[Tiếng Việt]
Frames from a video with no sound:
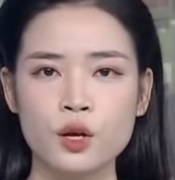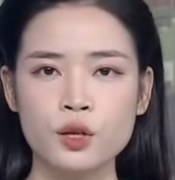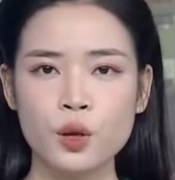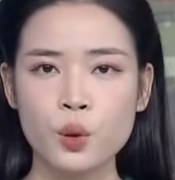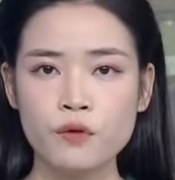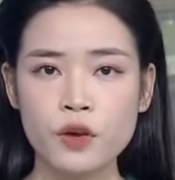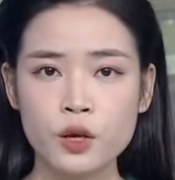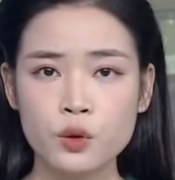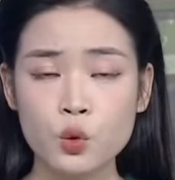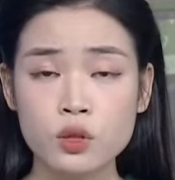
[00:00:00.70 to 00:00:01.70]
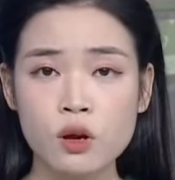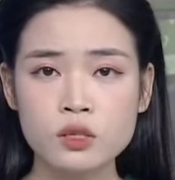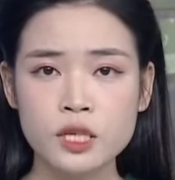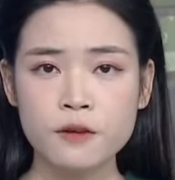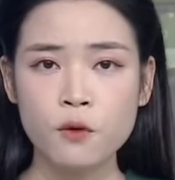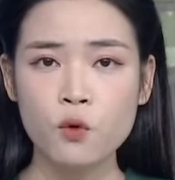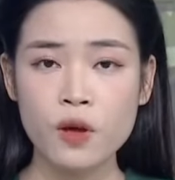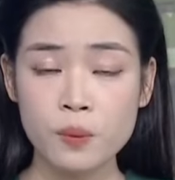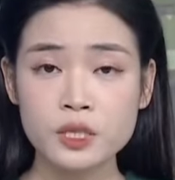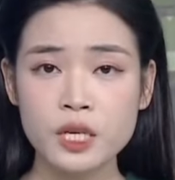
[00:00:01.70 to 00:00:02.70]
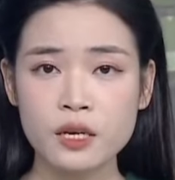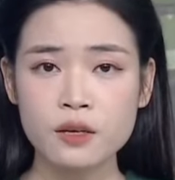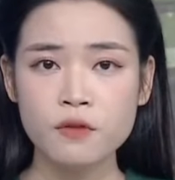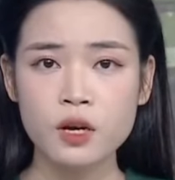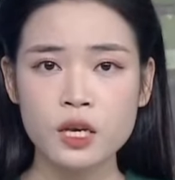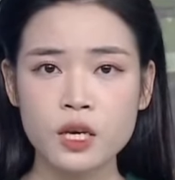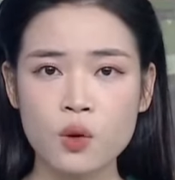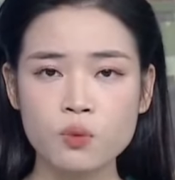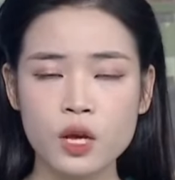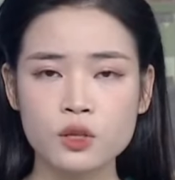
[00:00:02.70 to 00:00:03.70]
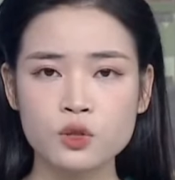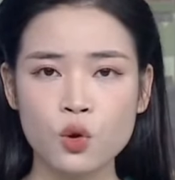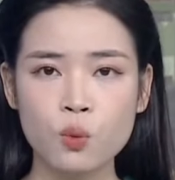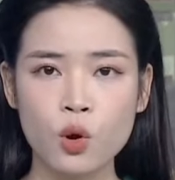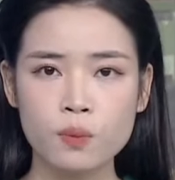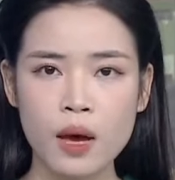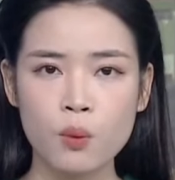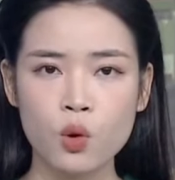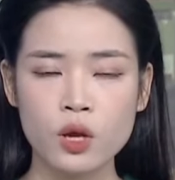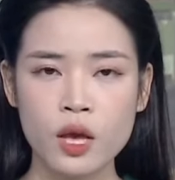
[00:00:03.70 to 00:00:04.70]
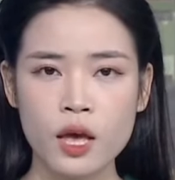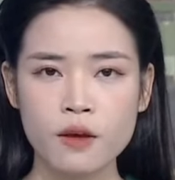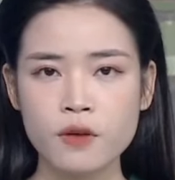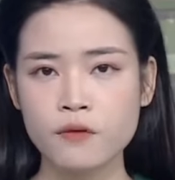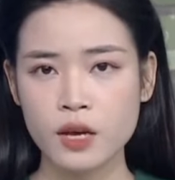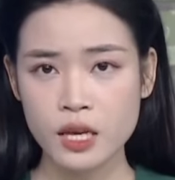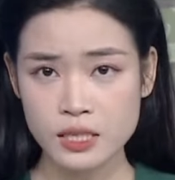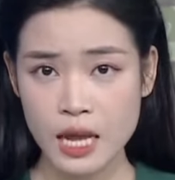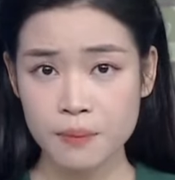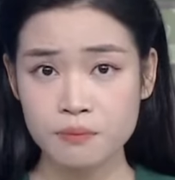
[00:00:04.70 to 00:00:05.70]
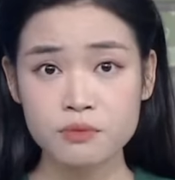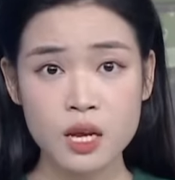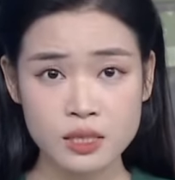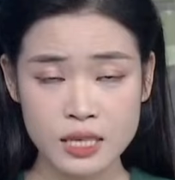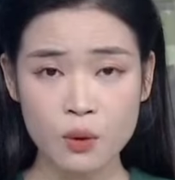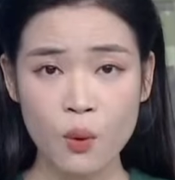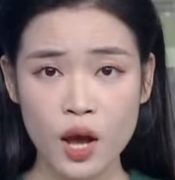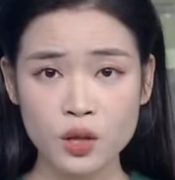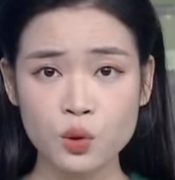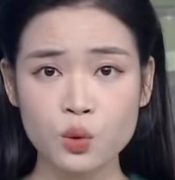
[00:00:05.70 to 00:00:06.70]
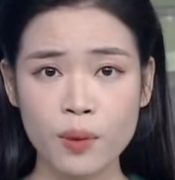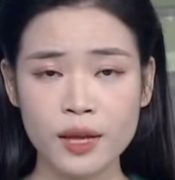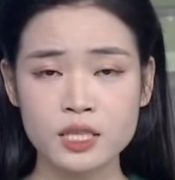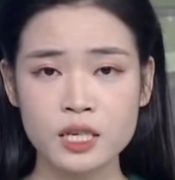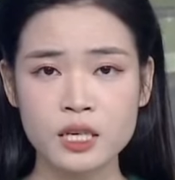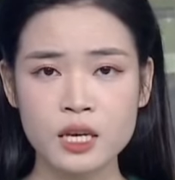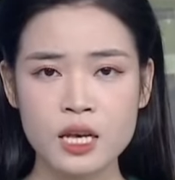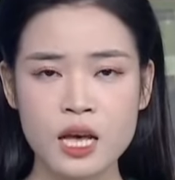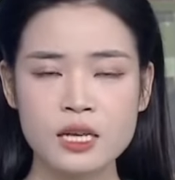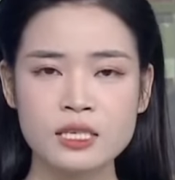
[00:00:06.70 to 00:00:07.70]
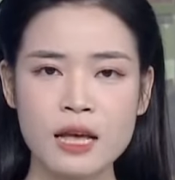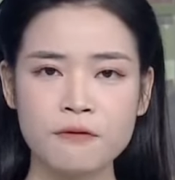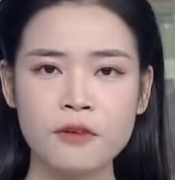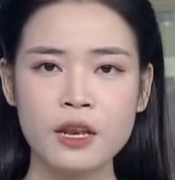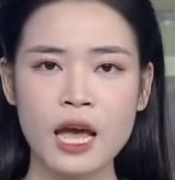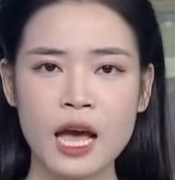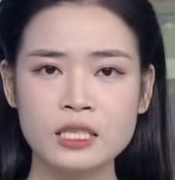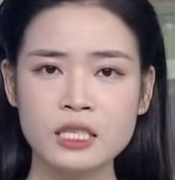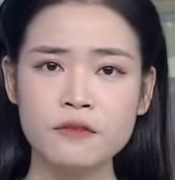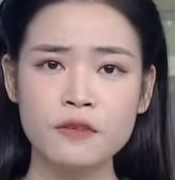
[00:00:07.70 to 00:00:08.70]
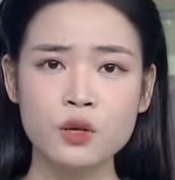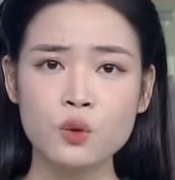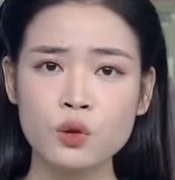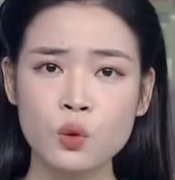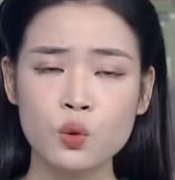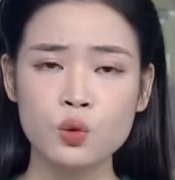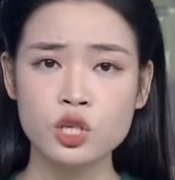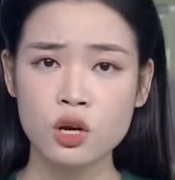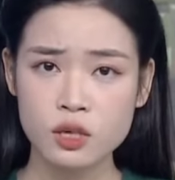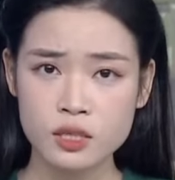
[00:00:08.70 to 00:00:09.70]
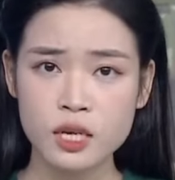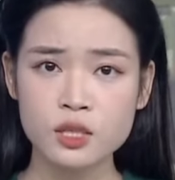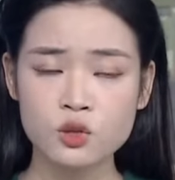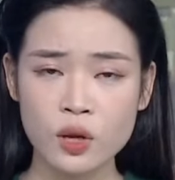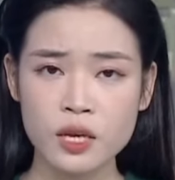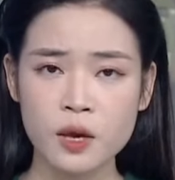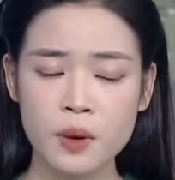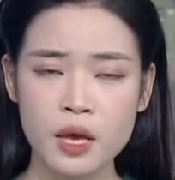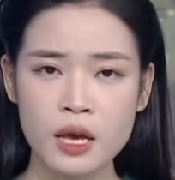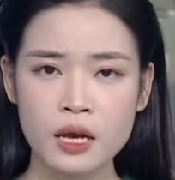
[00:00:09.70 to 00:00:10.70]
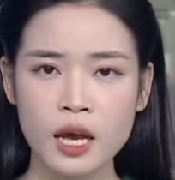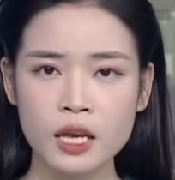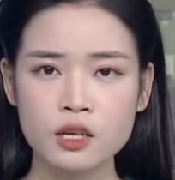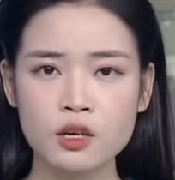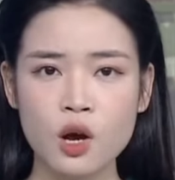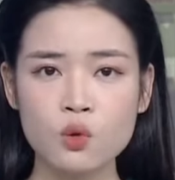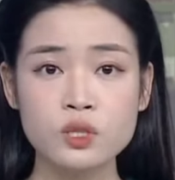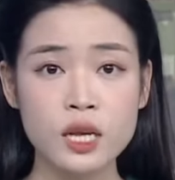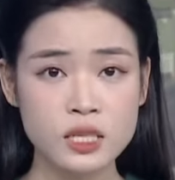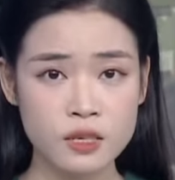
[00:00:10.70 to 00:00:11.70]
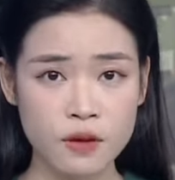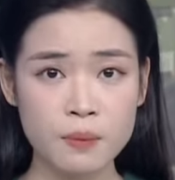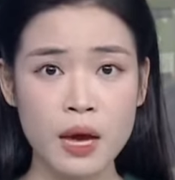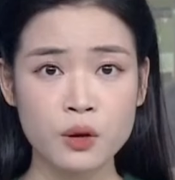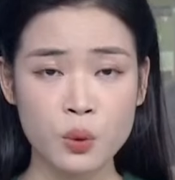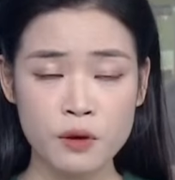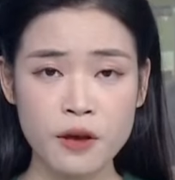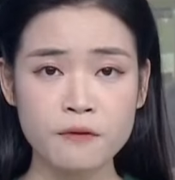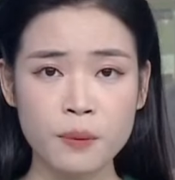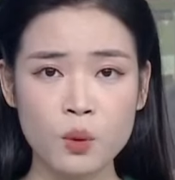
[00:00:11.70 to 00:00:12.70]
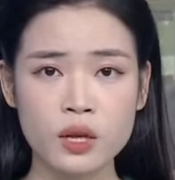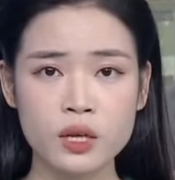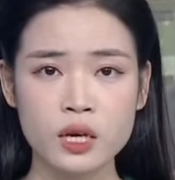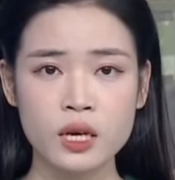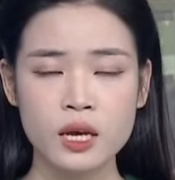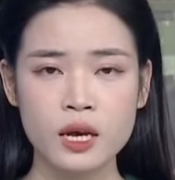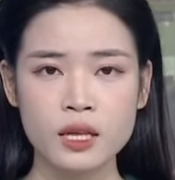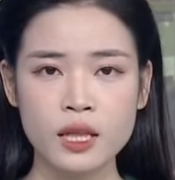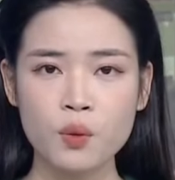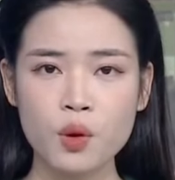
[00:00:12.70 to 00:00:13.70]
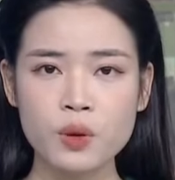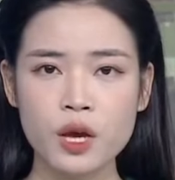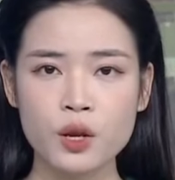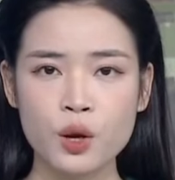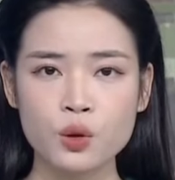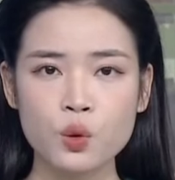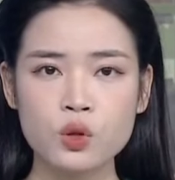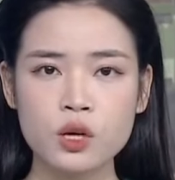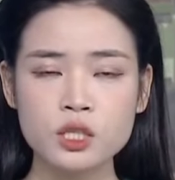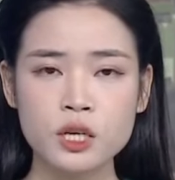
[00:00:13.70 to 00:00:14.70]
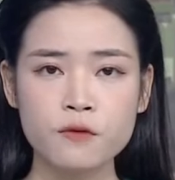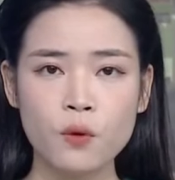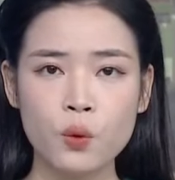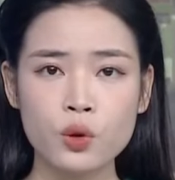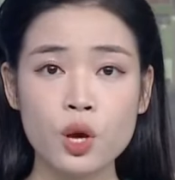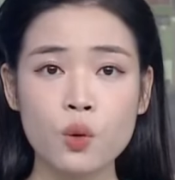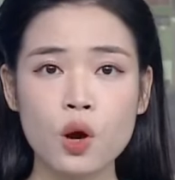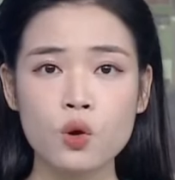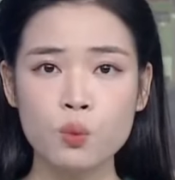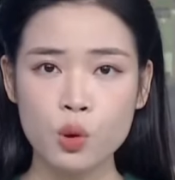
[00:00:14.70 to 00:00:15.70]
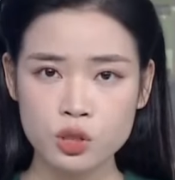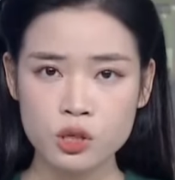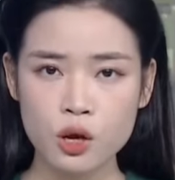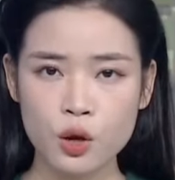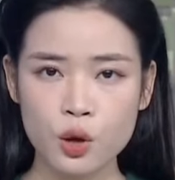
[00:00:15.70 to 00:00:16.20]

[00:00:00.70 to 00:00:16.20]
Thưa quý vị, Thủ tướng Chính phủ Phạm Minh Chính vừa ký công điện số 131 về việc cắt giảm, đơn giản hóa thủ tục hành chính, giảm phiền hà chi phí tuân thủ cho người dân doanh nghiệp ngay từ khâu xây dựng văn bản quy phạm pháp luật. Theo công điện, Thủ tướng Chính phủ yêu cầu Bộ trưởng,